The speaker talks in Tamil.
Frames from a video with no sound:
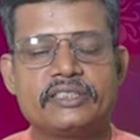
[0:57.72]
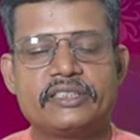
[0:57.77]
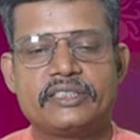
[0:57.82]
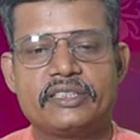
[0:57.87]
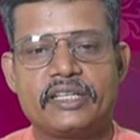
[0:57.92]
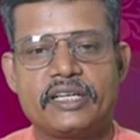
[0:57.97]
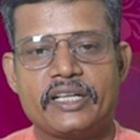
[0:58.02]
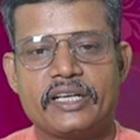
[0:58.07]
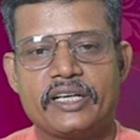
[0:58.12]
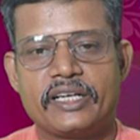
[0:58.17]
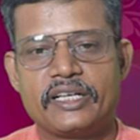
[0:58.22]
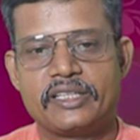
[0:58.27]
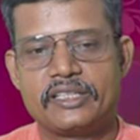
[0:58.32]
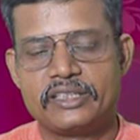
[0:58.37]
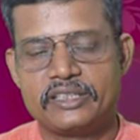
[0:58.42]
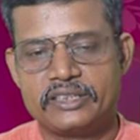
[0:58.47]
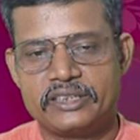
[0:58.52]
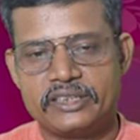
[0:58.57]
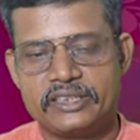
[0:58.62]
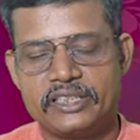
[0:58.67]
சிந்தனைகள்
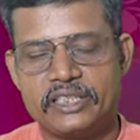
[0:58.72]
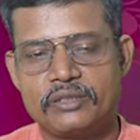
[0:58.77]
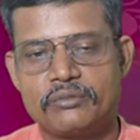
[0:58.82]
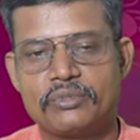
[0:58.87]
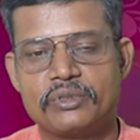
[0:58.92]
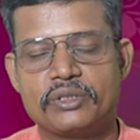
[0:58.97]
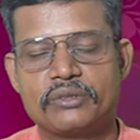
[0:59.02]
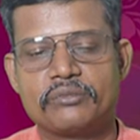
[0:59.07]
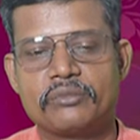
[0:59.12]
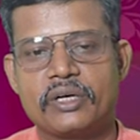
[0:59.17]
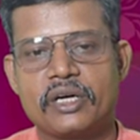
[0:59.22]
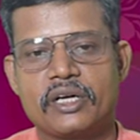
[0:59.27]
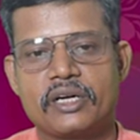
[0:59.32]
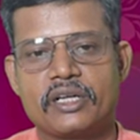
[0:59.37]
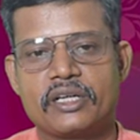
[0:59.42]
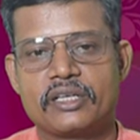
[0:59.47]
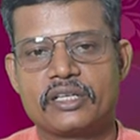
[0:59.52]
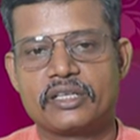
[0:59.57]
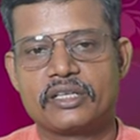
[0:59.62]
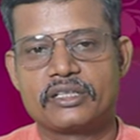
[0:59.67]
இயல்புக்கு
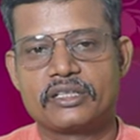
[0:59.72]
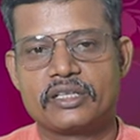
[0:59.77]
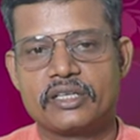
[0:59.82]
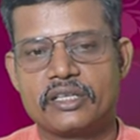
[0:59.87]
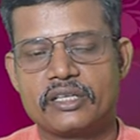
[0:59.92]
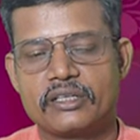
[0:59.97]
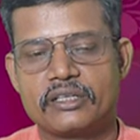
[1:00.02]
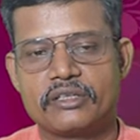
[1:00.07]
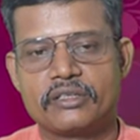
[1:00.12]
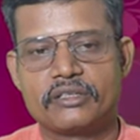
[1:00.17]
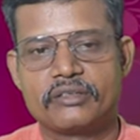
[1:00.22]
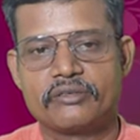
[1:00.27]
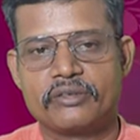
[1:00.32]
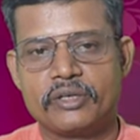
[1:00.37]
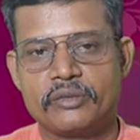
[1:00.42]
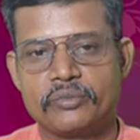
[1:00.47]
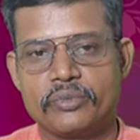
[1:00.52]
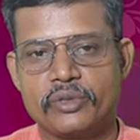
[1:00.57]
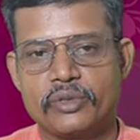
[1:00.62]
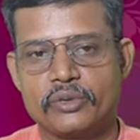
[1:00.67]
மாறாக இருக்கிறதுக்கான
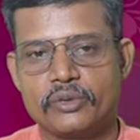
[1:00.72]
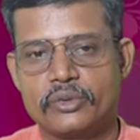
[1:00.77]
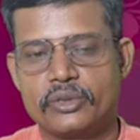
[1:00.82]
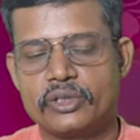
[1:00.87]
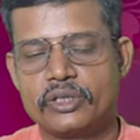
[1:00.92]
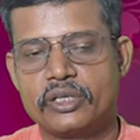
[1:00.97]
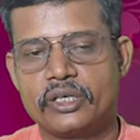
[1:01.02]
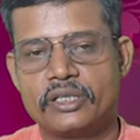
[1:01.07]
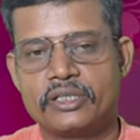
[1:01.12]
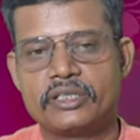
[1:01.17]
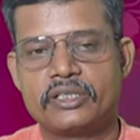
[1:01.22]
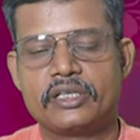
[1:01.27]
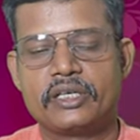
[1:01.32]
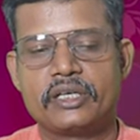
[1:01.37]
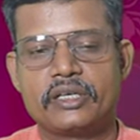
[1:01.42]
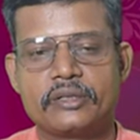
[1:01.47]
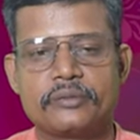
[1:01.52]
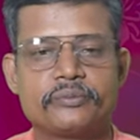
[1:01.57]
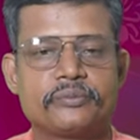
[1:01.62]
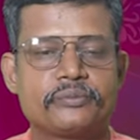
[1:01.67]
வாய்ப்புகள் உண்டு
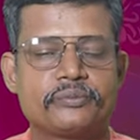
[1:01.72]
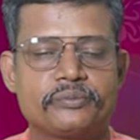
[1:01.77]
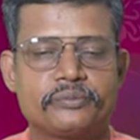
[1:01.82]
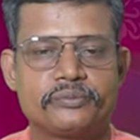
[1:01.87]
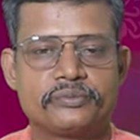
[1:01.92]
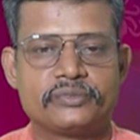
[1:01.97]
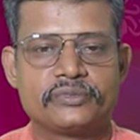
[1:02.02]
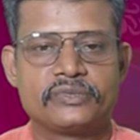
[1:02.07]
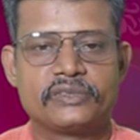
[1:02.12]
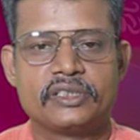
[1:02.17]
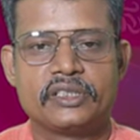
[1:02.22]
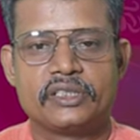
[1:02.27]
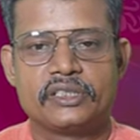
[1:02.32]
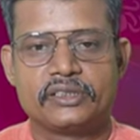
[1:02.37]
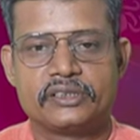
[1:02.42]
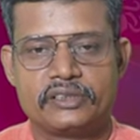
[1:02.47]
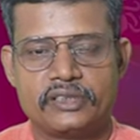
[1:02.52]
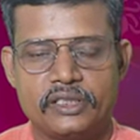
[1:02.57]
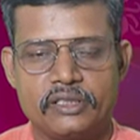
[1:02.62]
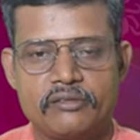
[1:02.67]
அதிகாரம்
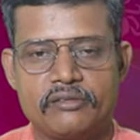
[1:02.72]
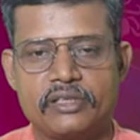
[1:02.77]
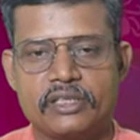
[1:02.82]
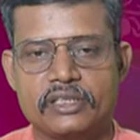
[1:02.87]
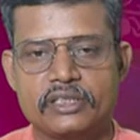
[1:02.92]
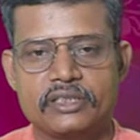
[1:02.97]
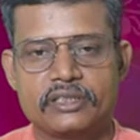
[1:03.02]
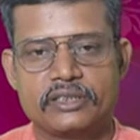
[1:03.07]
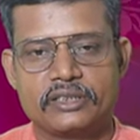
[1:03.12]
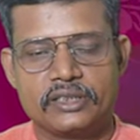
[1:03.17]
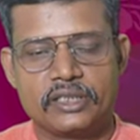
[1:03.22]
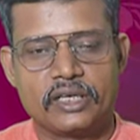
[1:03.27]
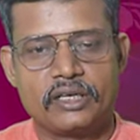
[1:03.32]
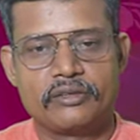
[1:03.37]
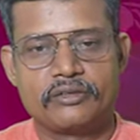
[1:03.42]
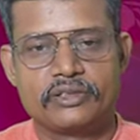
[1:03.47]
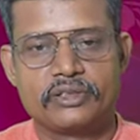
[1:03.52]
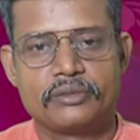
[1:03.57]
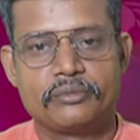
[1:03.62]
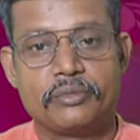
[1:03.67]
செல்வாக்கு
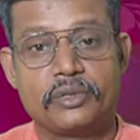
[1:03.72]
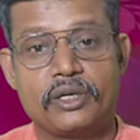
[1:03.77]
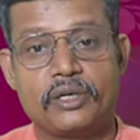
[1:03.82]
இதெல்லாம் வந்து